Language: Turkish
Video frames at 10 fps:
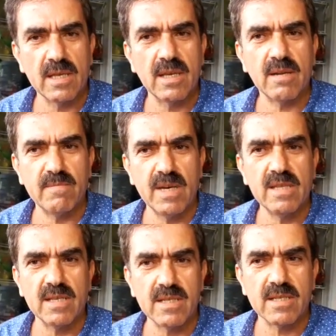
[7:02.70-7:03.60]
ederim.
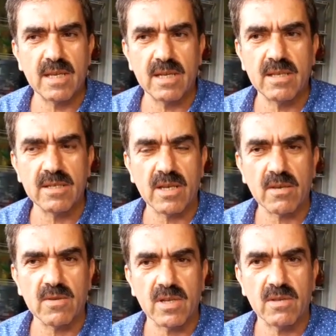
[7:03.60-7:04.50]
Ben de sizlere
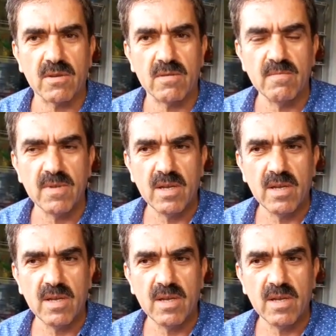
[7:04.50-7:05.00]
teşekkür ediyorum.